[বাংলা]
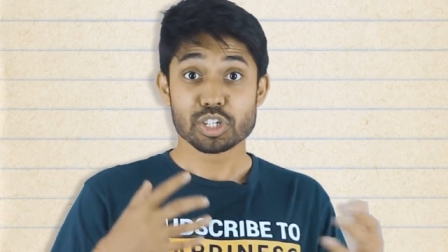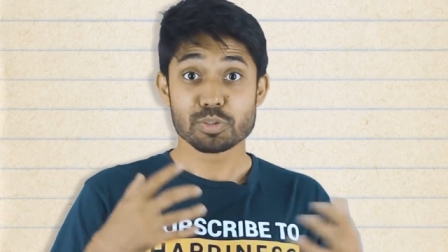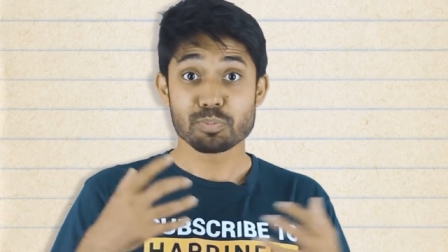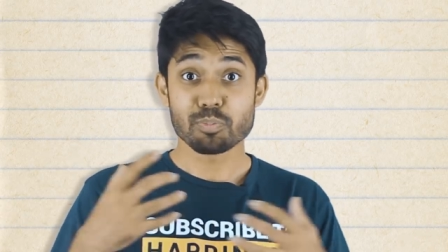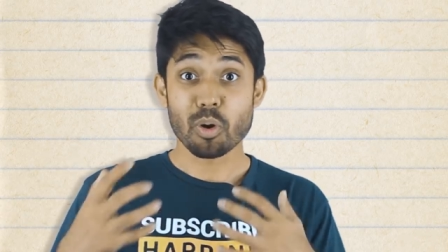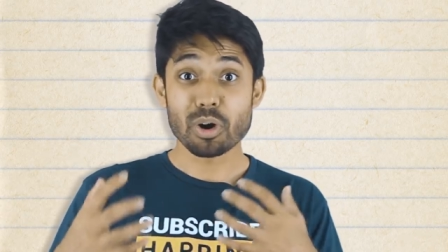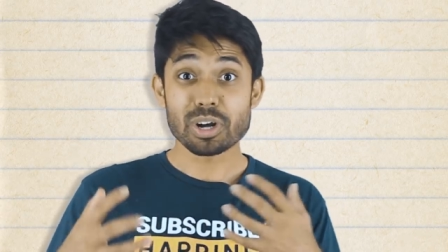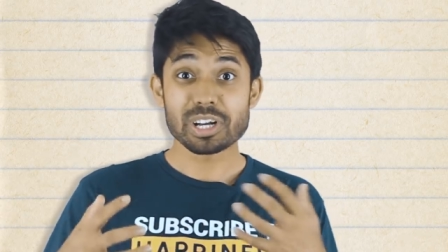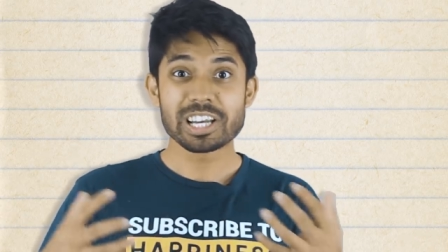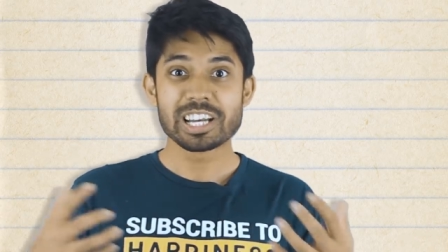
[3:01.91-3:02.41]

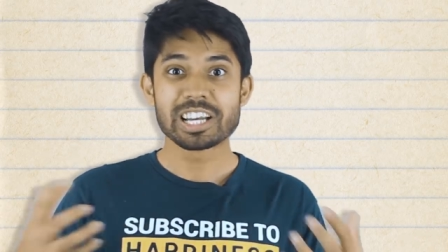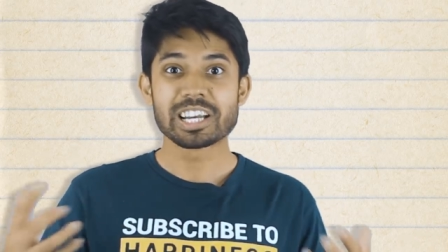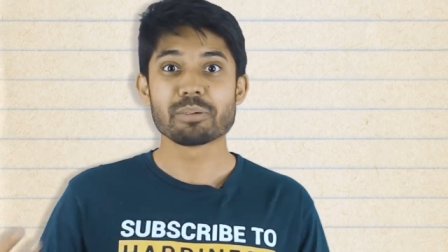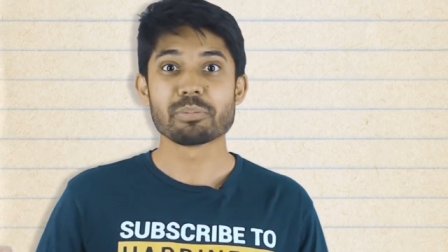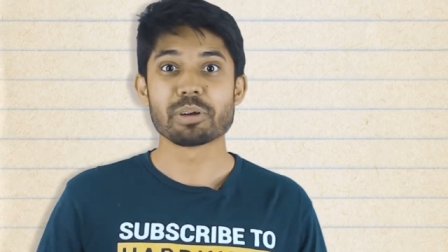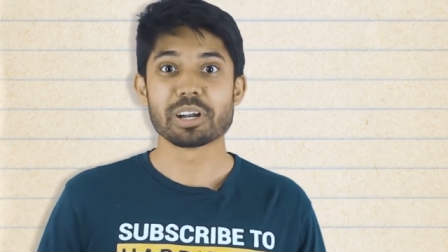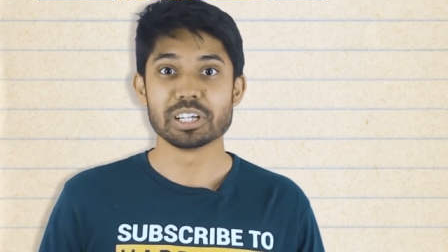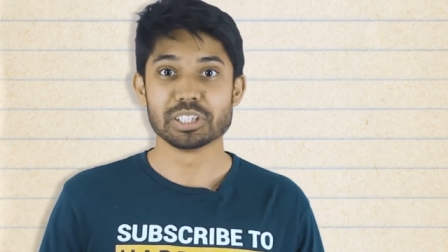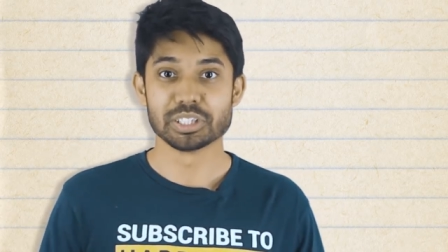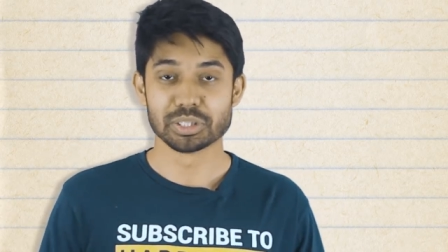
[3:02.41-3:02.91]
স্পন্টিনিটি
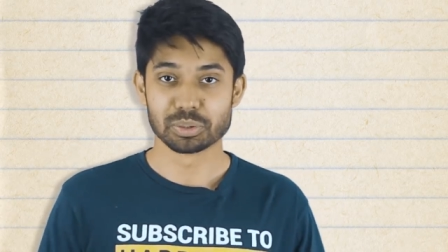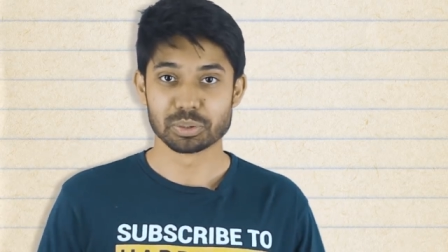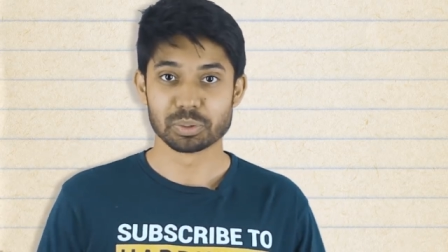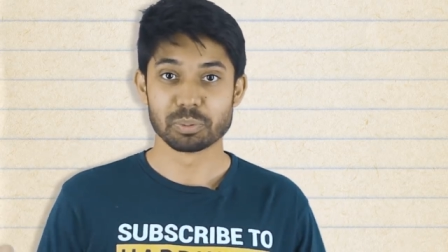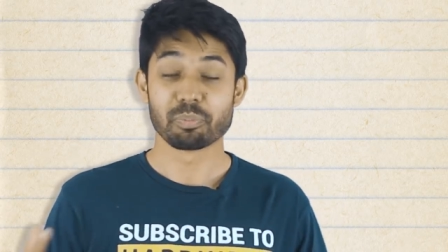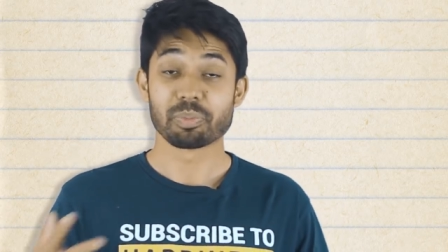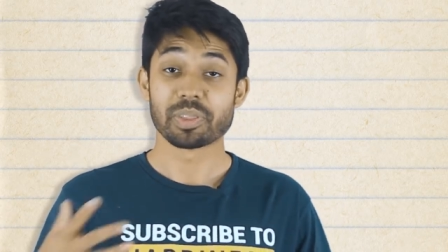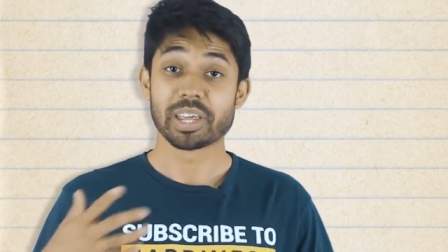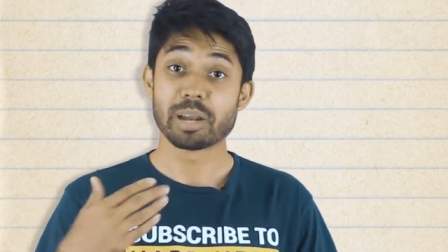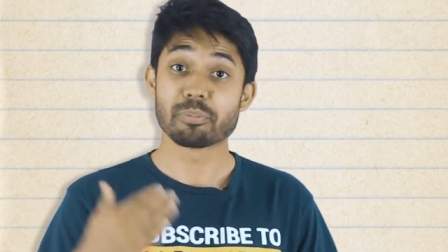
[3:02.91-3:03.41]
বেড়ে যেত
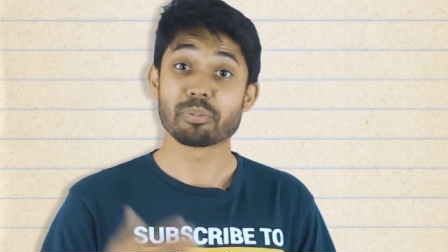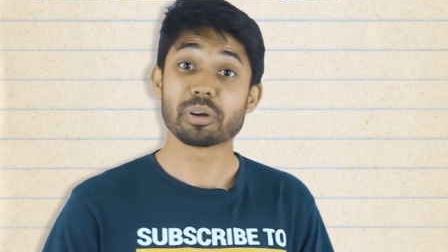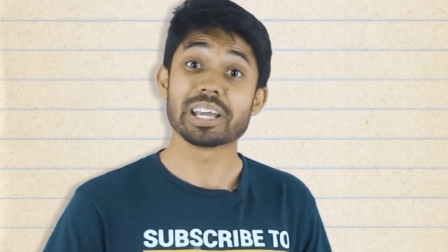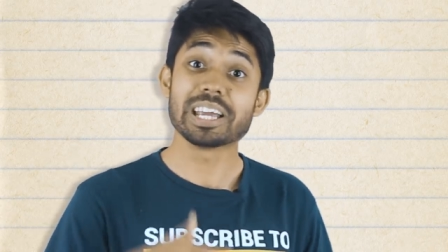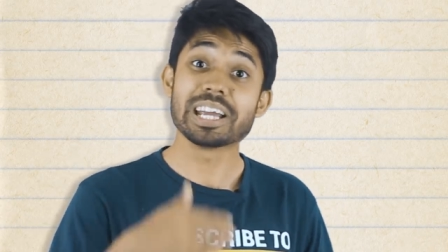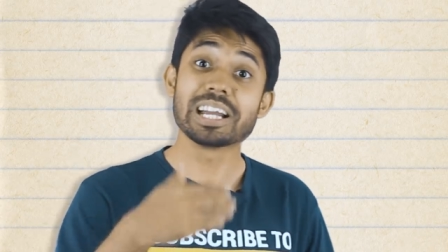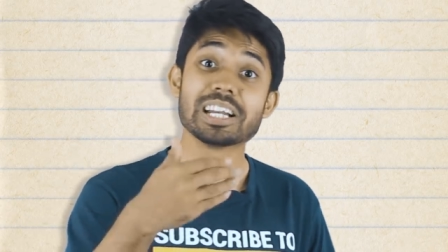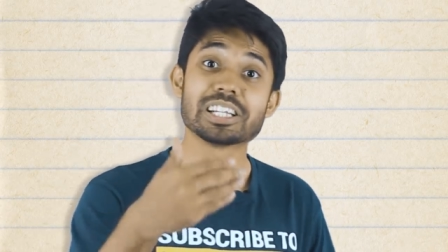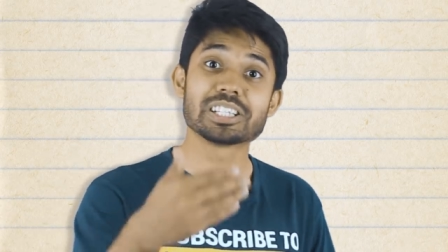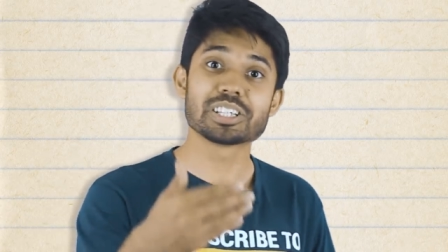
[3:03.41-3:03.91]
এরপরে
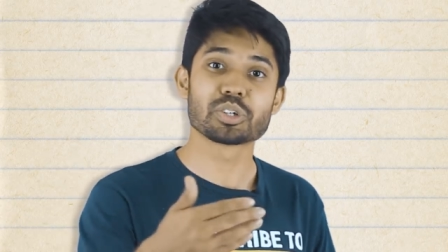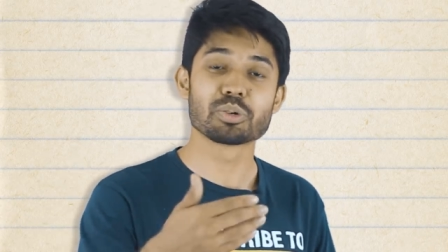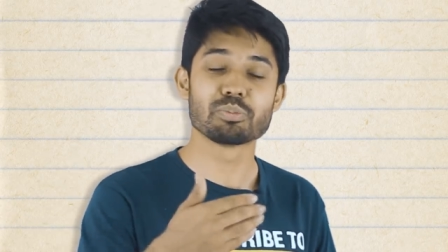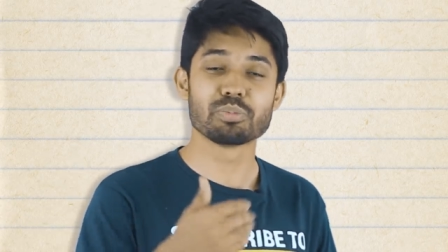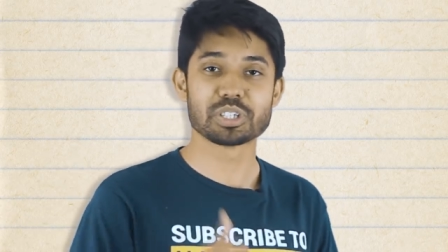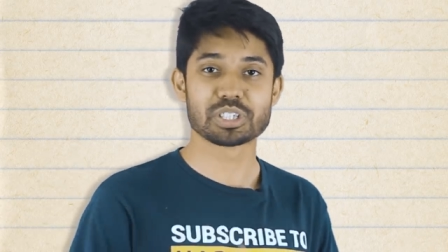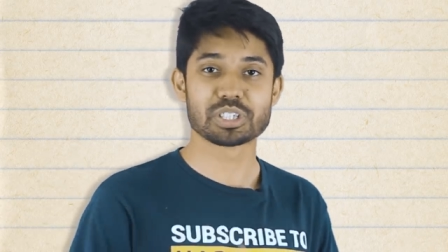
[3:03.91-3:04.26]
ইংলিশে গ্রুপ